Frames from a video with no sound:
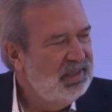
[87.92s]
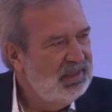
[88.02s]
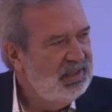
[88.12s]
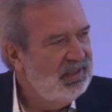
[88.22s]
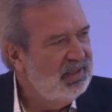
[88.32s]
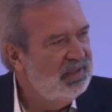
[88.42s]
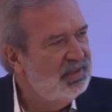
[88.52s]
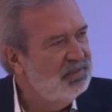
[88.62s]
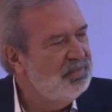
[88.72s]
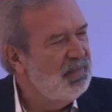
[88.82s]

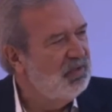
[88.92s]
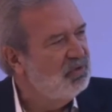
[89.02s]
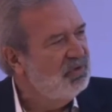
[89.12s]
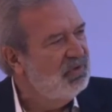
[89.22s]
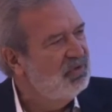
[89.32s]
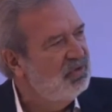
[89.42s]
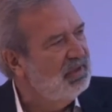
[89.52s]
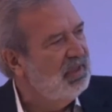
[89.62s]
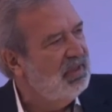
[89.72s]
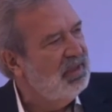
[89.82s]
E eu estou
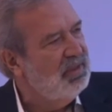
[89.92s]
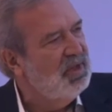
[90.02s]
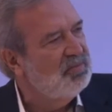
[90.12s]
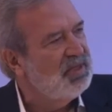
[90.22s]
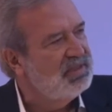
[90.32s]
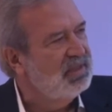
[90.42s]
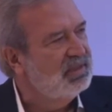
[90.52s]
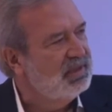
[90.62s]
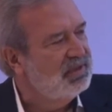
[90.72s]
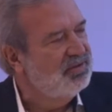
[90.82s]
sentindo aqui que a minha
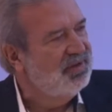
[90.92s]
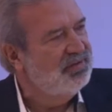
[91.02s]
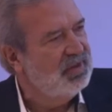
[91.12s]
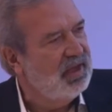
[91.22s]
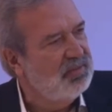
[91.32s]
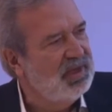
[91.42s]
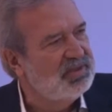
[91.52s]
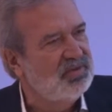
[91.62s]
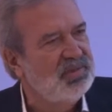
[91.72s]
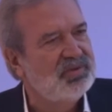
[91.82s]
apresentação vai ficar
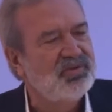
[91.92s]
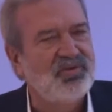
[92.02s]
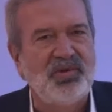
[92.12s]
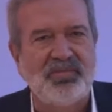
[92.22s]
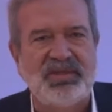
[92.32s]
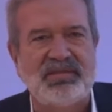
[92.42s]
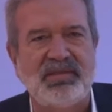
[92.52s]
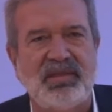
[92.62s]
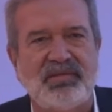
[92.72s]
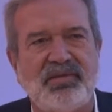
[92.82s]
mais ou menos como uma
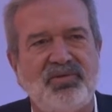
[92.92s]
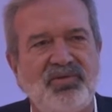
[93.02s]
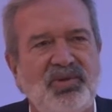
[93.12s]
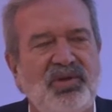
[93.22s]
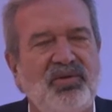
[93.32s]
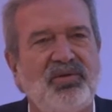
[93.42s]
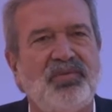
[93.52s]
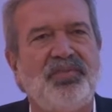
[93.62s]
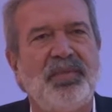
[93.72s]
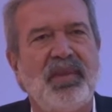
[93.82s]
apresentação do meu
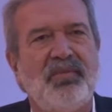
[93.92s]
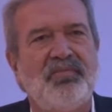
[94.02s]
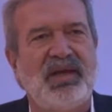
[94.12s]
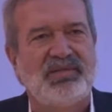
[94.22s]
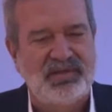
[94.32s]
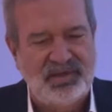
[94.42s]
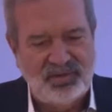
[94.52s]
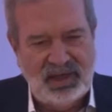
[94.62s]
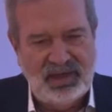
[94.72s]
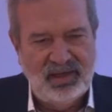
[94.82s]
parceiro
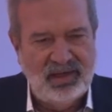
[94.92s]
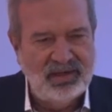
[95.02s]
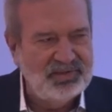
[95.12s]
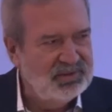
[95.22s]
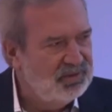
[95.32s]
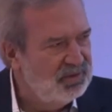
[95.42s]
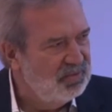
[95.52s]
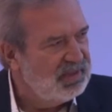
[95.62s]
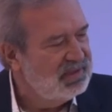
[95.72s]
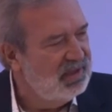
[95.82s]
lá em Harvard, quando eu
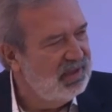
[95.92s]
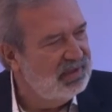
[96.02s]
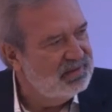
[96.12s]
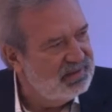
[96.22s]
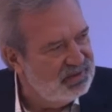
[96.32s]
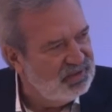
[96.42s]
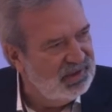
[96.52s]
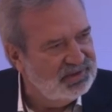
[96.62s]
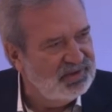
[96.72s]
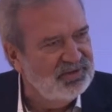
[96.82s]
passei cinco
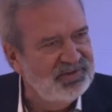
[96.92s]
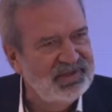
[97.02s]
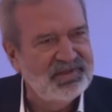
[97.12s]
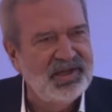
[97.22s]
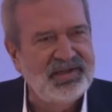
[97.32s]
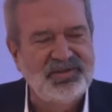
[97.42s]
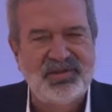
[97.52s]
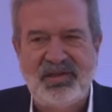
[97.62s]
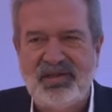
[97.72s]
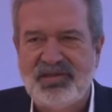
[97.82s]
anos na universidade,
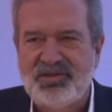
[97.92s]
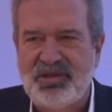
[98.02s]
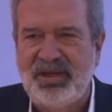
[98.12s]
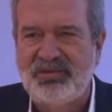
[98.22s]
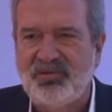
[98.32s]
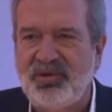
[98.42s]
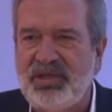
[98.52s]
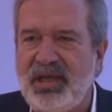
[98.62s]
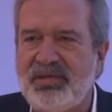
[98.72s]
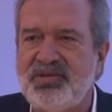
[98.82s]
chamado Tony
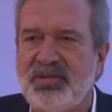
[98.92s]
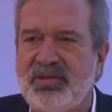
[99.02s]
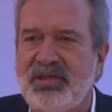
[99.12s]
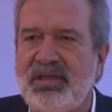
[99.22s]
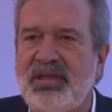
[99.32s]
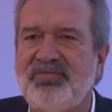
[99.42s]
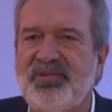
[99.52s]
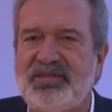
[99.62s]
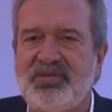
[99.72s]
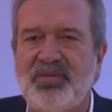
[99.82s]
Ettinger, que ele
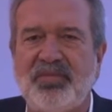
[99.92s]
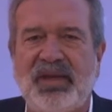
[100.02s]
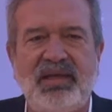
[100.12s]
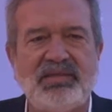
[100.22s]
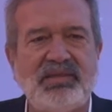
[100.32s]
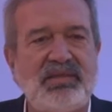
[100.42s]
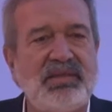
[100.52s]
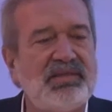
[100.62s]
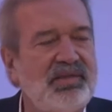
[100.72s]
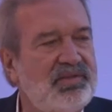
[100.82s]
fazia uma palestra
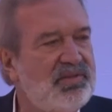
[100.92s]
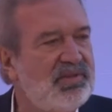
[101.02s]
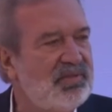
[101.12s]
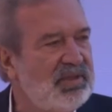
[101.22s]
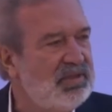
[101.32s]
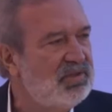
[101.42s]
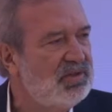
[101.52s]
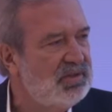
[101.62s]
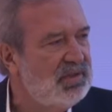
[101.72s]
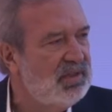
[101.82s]
interessantíssima que
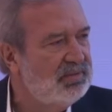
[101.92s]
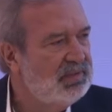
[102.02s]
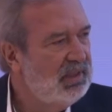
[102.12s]
dizia,